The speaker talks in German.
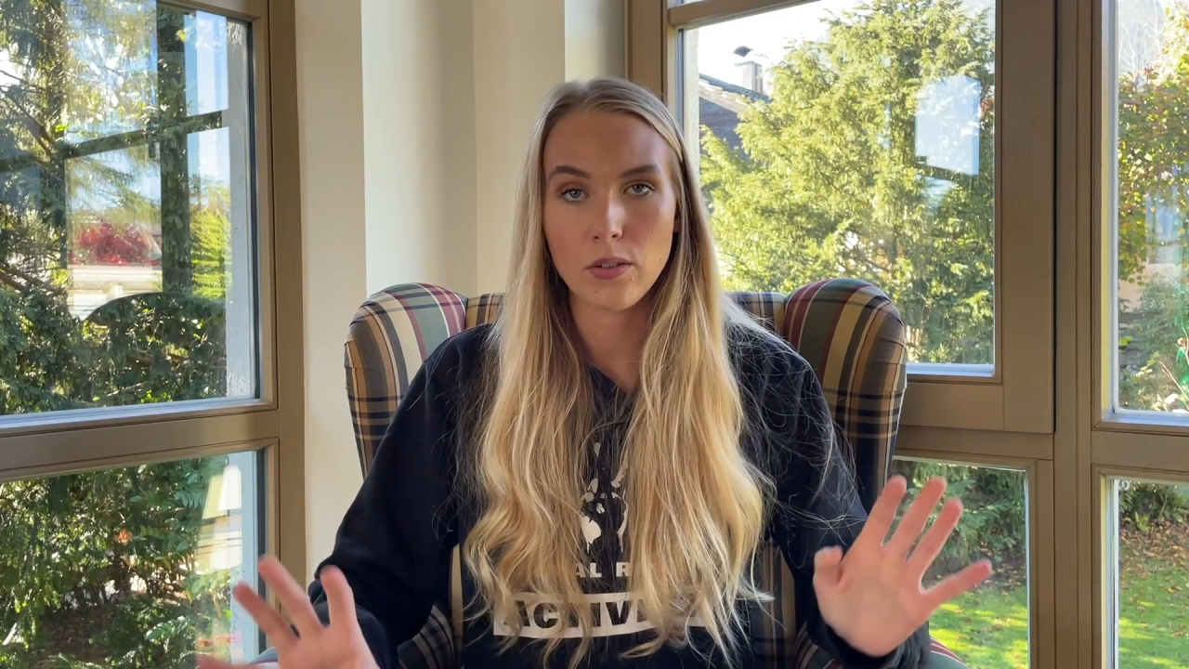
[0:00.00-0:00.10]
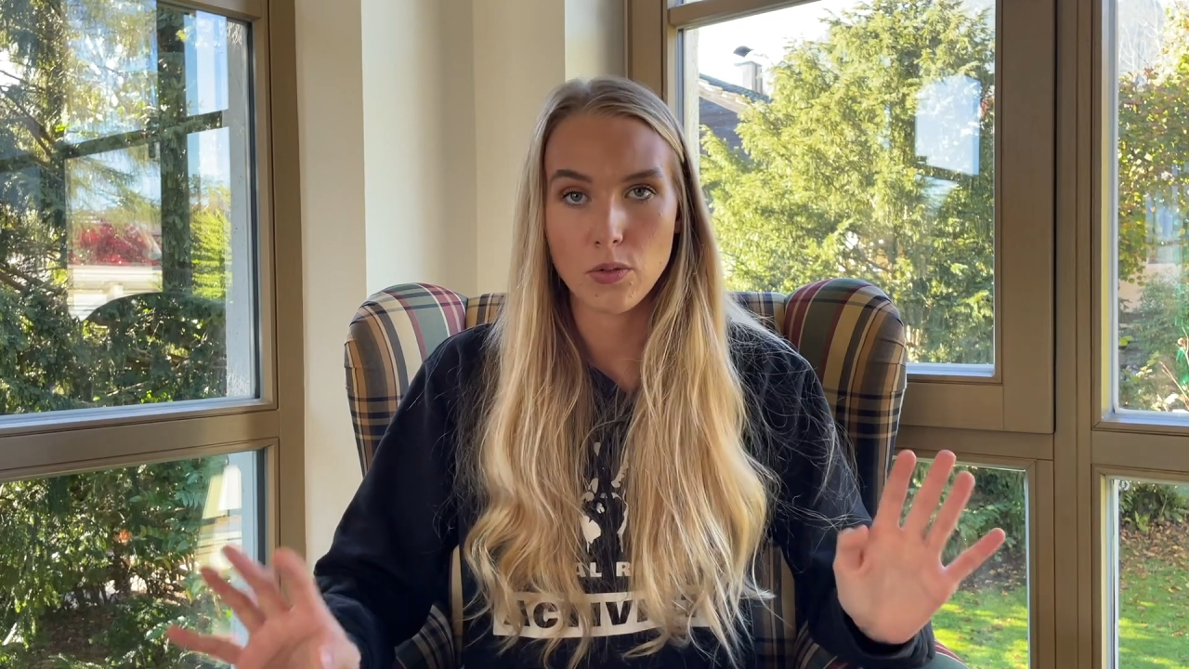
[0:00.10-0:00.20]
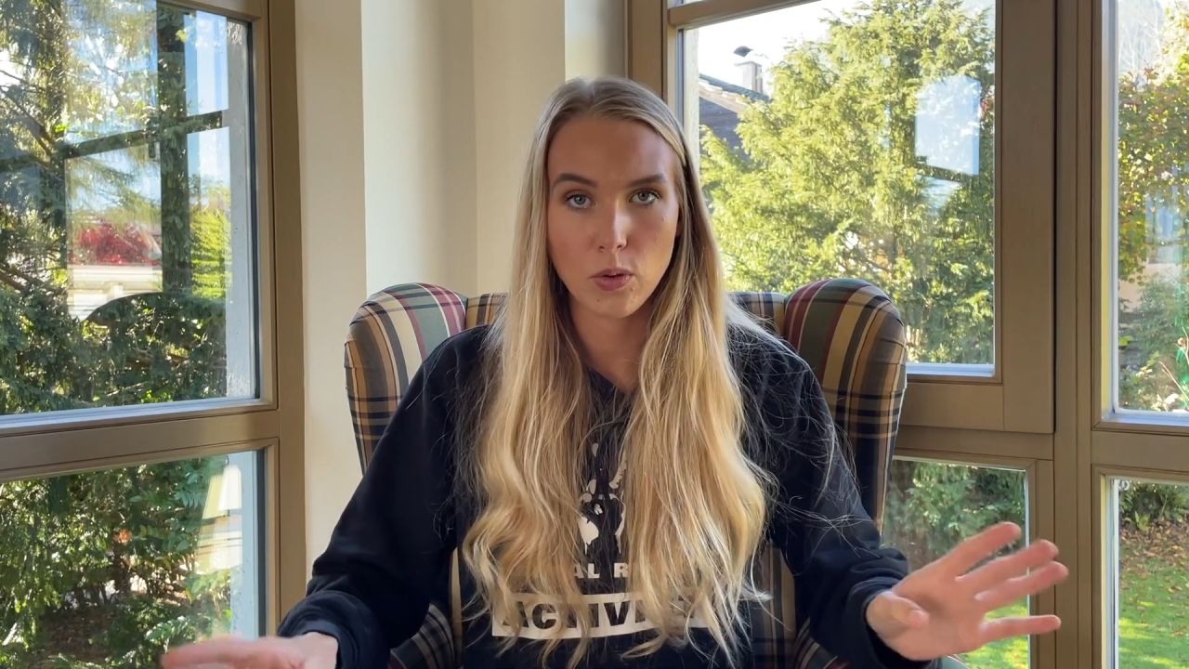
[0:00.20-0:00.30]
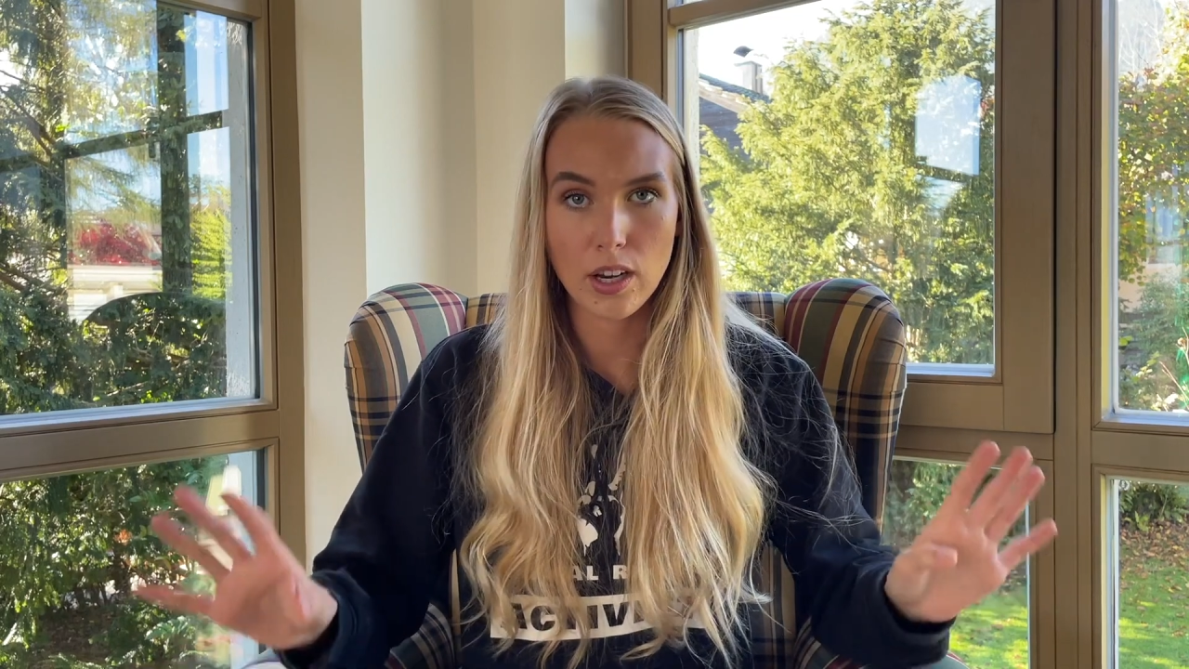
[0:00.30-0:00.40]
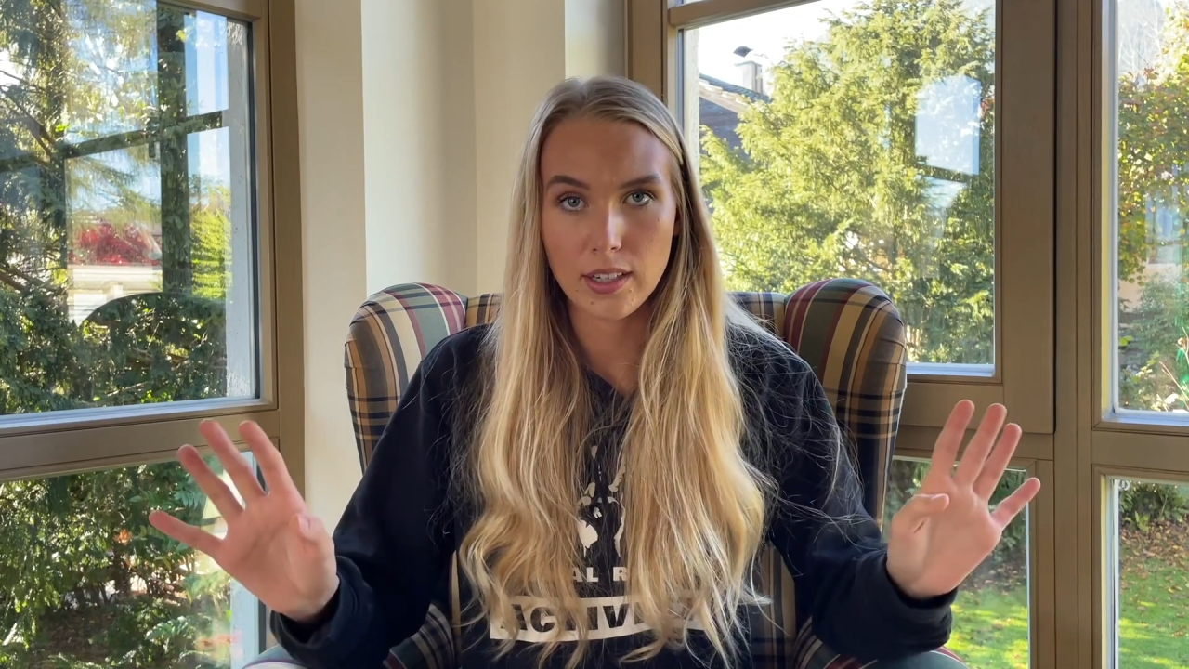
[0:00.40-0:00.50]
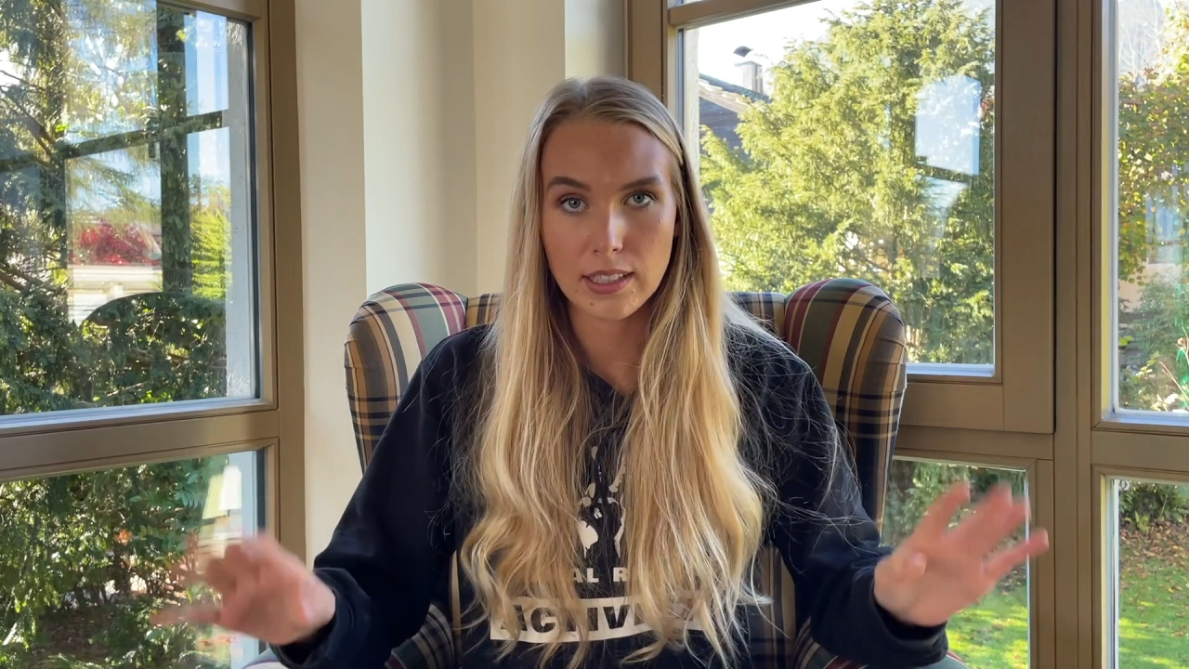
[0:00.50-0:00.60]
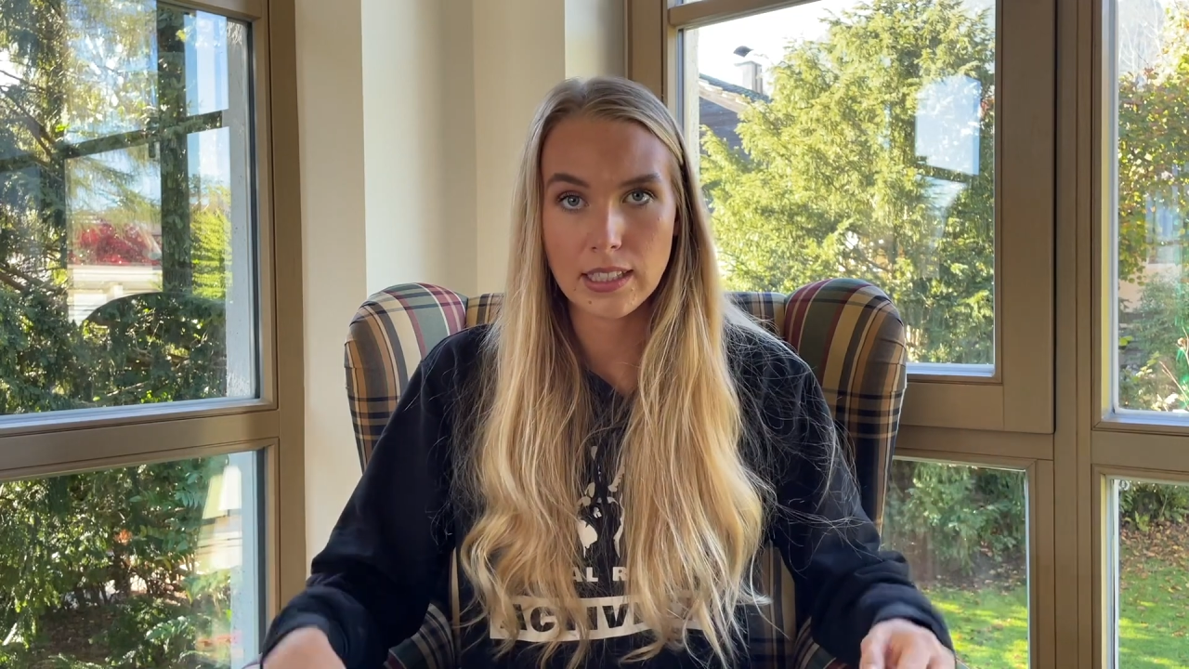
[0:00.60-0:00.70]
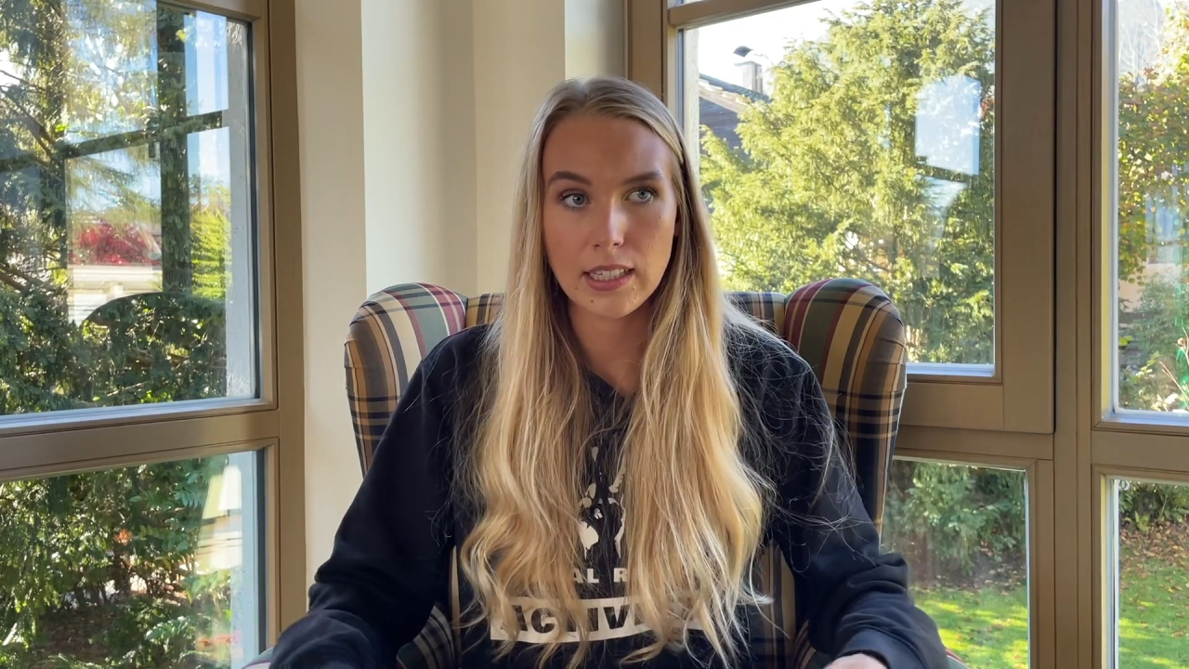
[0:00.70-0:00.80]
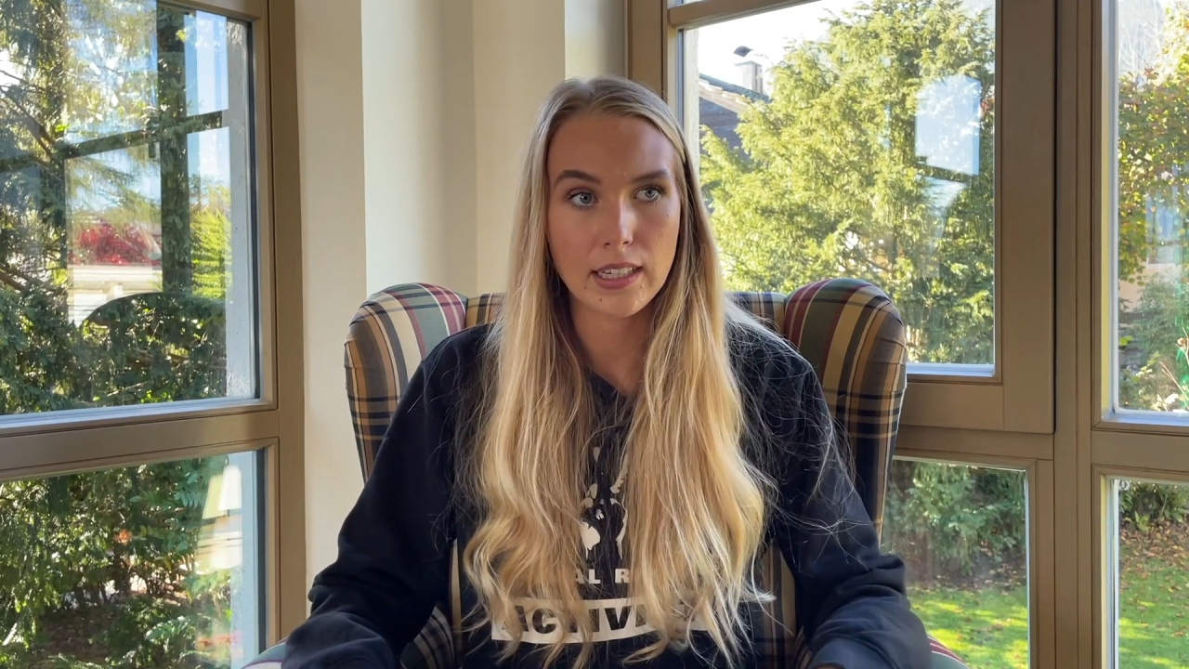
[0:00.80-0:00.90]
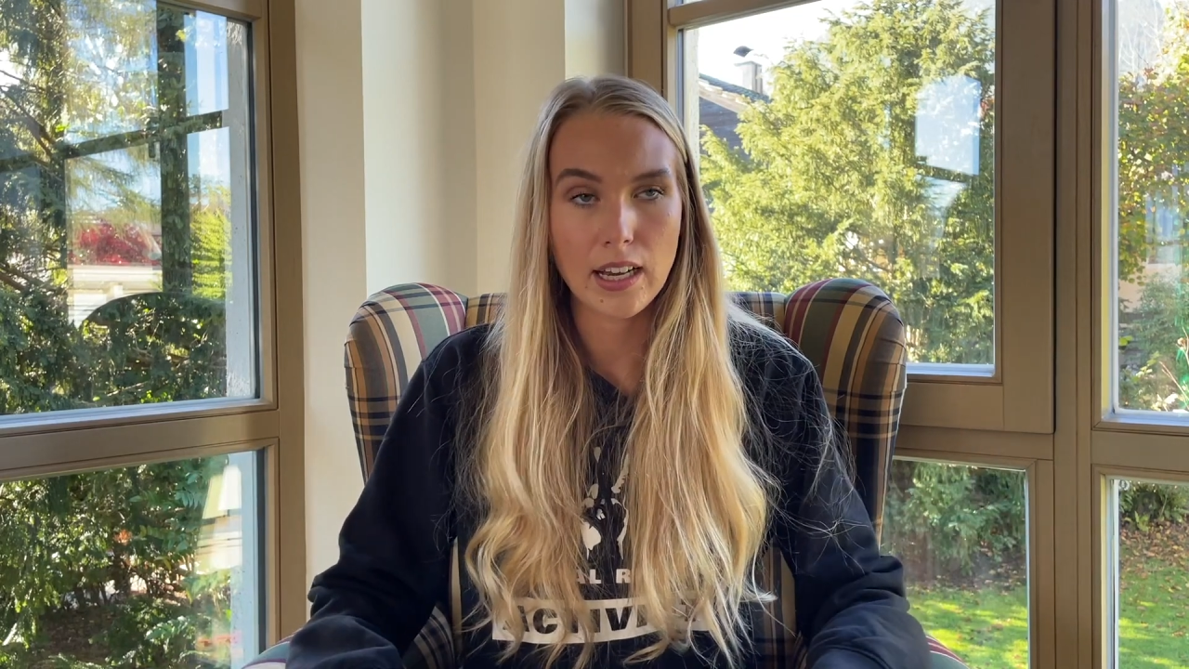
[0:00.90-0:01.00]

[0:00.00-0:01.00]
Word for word: und sogar die in